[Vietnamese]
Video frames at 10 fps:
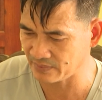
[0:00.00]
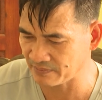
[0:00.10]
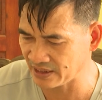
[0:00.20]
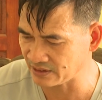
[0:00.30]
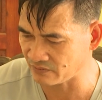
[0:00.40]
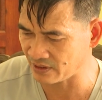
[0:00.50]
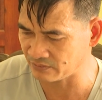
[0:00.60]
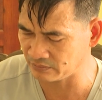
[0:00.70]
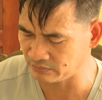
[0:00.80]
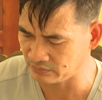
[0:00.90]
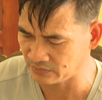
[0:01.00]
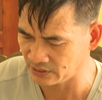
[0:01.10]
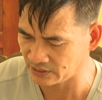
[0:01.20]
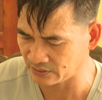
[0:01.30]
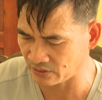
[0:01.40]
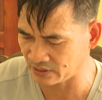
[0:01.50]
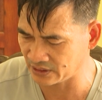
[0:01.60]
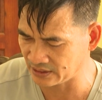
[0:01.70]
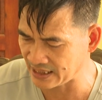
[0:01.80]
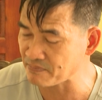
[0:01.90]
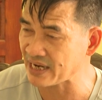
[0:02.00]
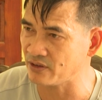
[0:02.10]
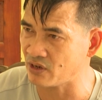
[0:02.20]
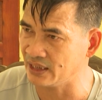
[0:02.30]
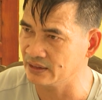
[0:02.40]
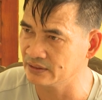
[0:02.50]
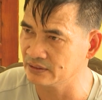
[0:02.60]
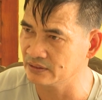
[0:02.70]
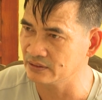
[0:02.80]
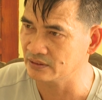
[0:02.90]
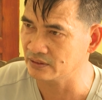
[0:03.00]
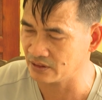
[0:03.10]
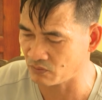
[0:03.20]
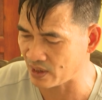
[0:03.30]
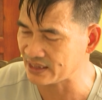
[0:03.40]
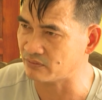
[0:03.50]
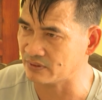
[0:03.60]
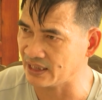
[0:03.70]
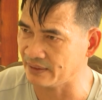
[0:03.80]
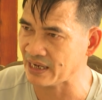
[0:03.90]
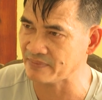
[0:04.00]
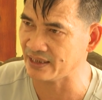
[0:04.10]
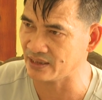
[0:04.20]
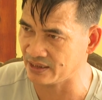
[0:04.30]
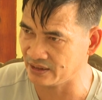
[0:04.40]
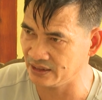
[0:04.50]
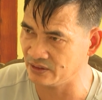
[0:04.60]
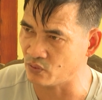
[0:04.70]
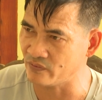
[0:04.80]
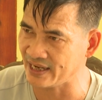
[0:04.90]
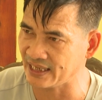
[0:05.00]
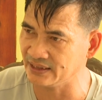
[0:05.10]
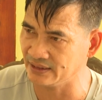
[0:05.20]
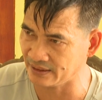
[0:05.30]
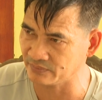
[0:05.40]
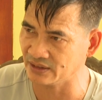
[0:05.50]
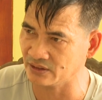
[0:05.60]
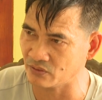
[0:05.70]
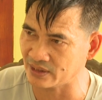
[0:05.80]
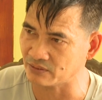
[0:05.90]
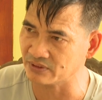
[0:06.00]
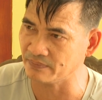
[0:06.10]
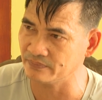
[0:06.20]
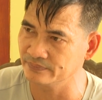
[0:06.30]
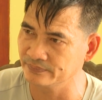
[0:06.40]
Em cam kết trong vòng cho dừng 5 ngày đò, không hoạt động để em làm lại. Đây khi đủ về cái thì em sẽ cho hoạt động tiếp.